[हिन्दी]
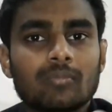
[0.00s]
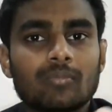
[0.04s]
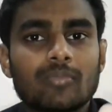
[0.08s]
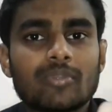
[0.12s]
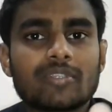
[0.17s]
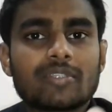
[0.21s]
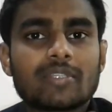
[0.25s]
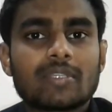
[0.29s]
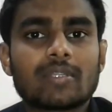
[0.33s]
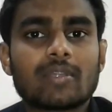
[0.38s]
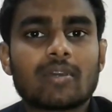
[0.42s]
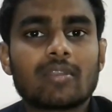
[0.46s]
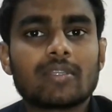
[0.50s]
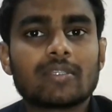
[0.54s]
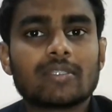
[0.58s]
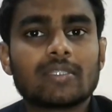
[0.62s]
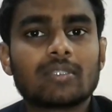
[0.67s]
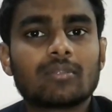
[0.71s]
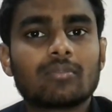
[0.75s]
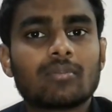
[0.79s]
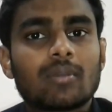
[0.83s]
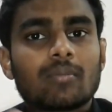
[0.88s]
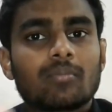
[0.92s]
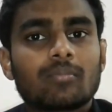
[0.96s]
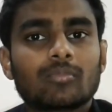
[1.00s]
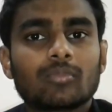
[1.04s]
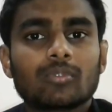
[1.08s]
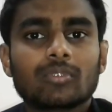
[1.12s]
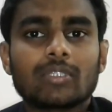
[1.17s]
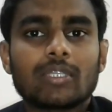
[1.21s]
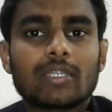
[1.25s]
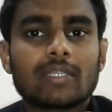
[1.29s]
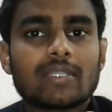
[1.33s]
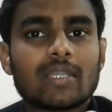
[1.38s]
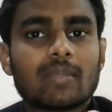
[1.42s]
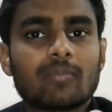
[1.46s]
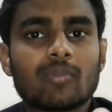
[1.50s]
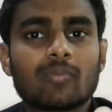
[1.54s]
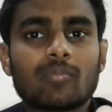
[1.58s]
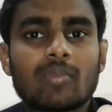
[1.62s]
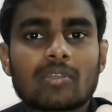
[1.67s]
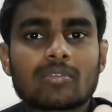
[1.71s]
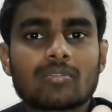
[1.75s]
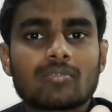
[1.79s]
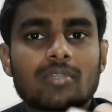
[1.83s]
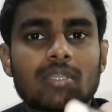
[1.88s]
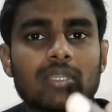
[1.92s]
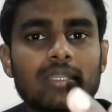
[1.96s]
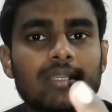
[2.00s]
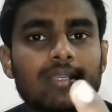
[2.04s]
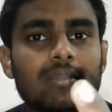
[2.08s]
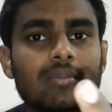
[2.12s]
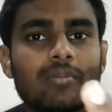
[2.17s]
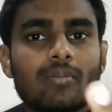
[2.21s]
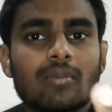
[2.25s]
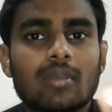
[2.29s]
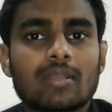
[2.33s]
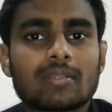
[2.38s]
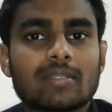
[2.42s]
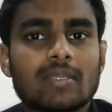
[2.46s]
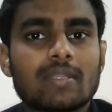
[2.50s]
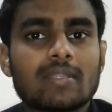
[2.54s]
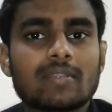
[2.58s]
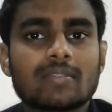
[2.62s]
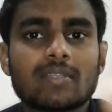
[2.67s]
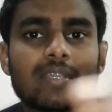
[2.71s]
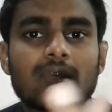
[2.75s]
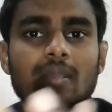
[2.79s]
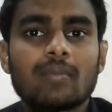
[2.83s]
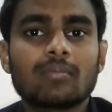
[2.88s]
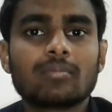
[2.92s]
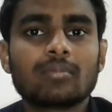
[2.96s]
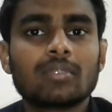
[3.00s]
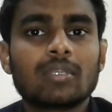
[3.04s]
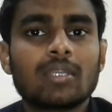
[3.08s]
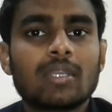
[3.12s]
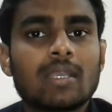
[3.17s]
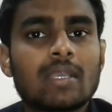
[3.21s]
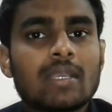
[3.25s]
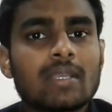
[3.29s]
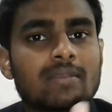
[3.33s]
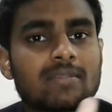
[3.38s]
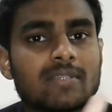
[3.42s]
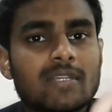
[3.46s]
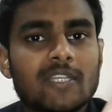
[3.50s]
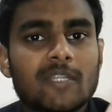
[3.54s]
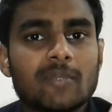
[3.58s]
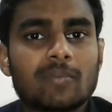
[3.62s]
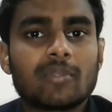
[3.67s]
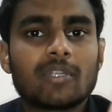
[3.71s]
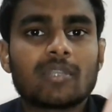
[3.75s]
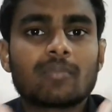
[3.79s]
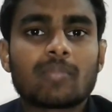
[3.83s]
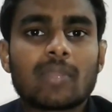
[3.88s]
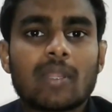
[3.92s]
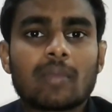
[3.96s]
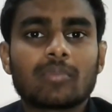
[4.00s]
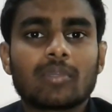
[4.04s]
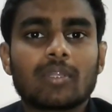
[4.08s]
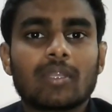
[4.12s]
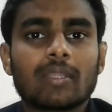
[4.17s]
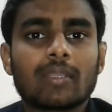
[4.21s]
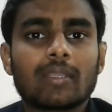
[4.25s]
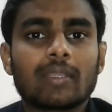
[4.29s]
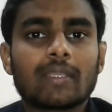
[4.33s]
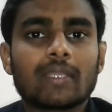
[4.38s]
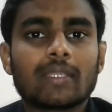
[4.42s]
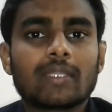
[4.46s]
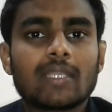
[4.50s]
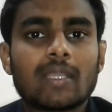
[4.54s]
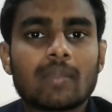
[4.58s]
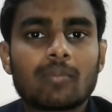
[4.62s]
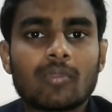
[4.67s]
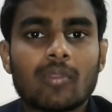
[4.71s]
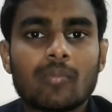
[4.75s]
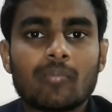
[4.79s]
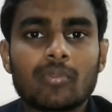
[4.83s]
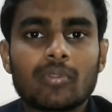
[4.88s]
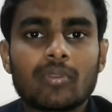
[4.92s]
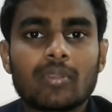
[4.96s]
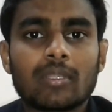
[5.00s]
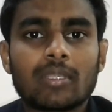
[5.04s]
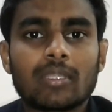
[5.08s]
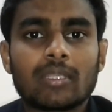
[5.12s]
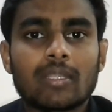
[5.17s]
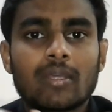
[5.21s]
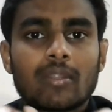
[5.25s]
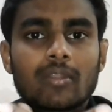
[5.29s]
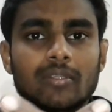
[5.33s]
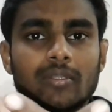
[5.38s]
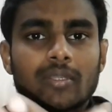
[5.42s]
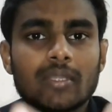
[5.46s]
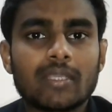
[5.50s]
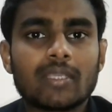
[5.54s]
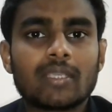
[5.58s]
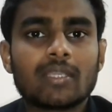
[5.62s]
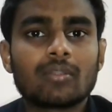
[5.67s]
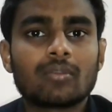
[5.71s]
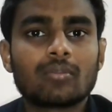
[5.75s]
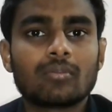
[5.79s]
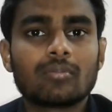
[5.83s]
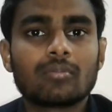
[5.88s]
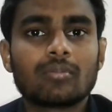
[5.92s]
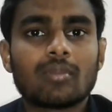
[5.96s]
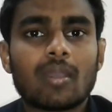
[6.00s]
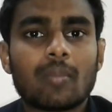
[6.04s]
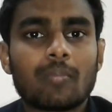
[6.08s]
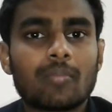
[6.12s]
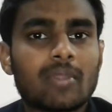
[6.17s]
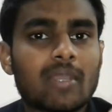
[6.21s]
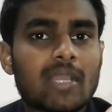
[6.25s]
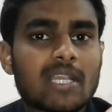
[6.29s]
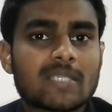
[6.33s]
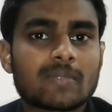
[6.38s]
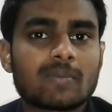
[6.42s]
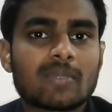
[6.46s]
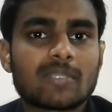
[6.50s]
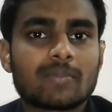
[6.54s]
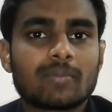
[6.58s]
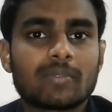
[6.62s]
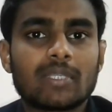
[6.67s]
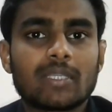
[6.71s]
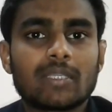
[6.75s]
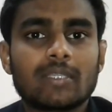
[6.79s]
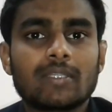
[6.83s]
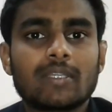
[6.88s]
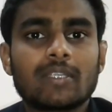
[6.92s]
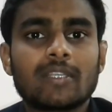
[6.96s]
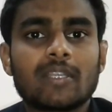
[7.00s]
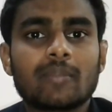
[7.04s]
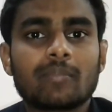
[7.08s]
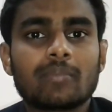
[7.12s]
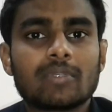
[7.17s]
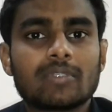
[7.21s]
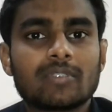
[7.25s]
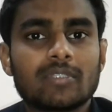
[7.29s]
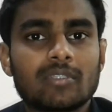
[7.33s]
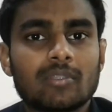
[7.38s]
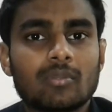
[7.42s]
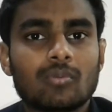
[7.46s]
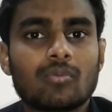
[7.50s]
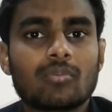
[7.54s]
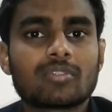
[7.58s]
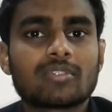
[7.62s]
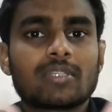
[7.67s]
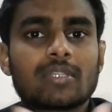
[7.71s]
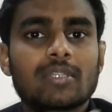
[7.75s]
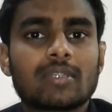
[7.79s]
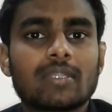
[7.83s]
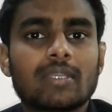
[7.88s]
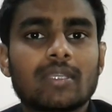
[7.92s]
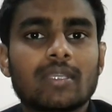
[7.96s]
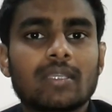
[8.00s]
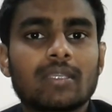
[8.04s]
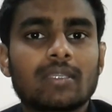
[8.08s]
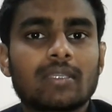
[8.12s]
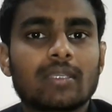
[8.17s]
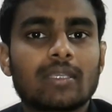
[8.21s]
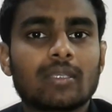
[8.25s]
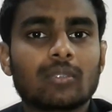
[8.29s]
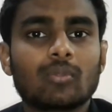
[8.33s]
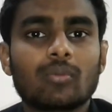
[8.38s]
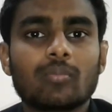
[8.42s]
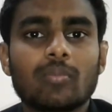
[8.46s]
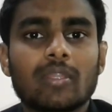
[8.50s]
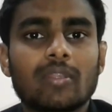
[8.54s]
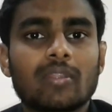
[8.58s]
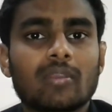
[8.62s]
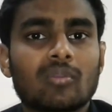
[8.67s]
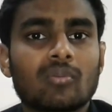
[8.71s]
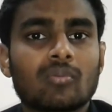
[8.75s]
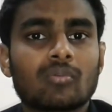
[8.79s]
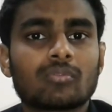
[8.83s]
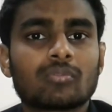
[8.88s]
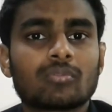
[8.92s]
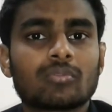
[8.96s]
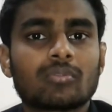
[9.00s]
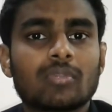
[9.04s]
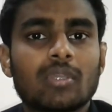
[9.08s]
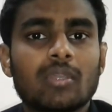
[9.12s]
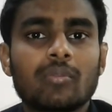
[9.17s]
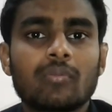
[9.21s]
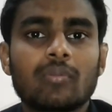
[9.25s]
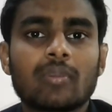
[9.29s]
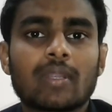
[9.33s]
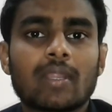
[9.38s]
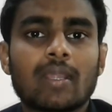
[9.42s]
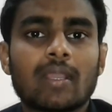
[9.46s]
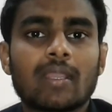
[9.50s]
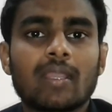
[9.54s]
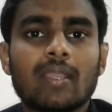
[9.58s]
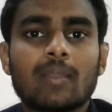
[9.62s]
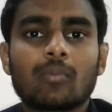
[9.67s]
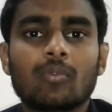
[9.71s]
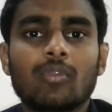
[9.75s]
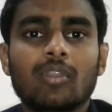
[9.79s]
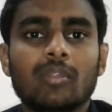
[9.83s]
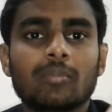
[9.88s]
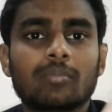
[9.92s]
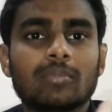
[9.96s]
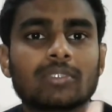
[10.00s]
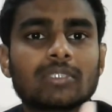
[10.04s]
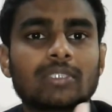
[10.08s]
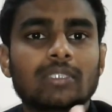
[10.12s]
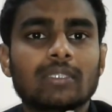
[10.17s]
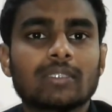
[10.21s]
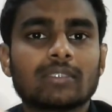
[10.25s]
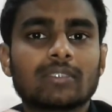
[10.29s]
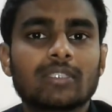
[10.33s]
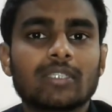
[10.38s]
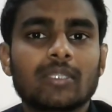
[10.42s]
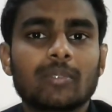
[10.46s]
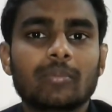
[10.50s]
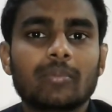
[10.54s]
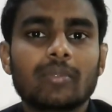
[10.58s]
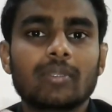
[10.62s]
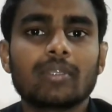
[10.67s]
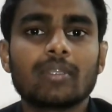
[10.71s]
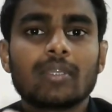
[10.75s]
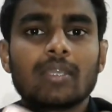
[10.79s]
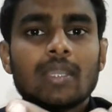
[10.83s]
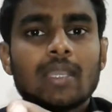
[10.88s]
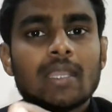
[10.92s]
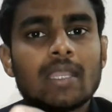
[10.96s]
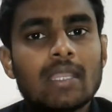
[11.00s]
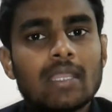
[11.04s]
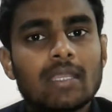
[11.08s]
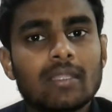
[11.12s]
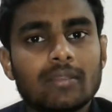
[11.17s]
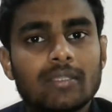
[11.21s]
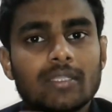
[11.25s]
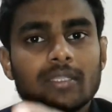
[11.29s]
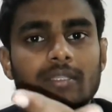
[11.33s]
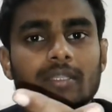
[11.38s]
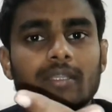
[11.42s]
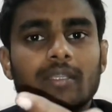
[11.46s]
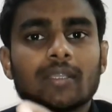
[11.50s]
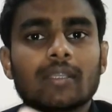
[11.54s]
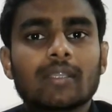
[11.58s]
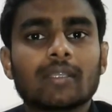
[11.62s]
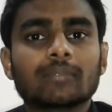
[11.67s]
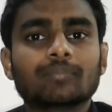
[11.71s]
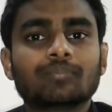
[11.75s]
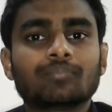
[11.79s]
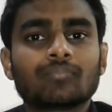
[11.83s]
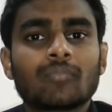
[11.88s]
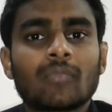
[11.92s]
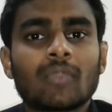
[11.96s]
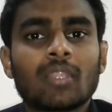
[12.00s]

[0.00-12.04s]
बेसिक नॉलेज है तो आप एग्ज़ाम में पास हो जाएंगे और आसानी से आप सर्टिफिकेट प्राप्त कर लेंगे यदि आप कंप्यूटर की नॉलेज नहीं है तो अपने आसपास पता कीजिए ट्रिपल सी के कोर्स चलते हैं एक दो महीने का कोर्स होता है वो करा के आपको ट्रिपल सी का सर्टिफिकेट दे देंगे